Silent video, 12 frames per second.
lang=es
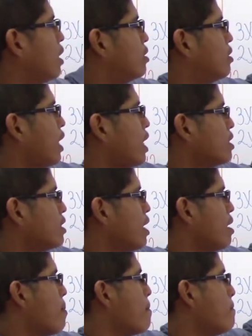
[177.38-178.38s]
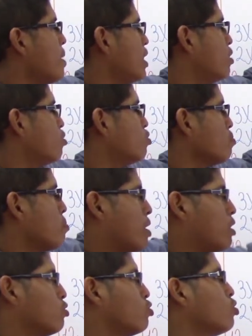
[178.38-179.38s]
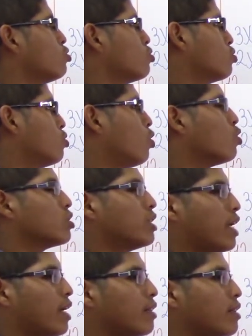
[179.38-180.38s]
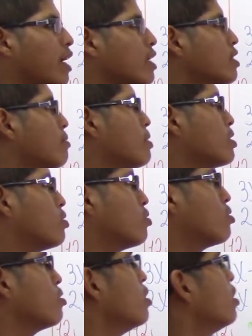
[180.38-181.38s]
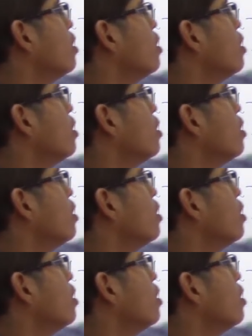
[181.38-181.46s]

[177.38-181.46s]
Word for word: a 13 menos menos 2, o sea 13 más 2,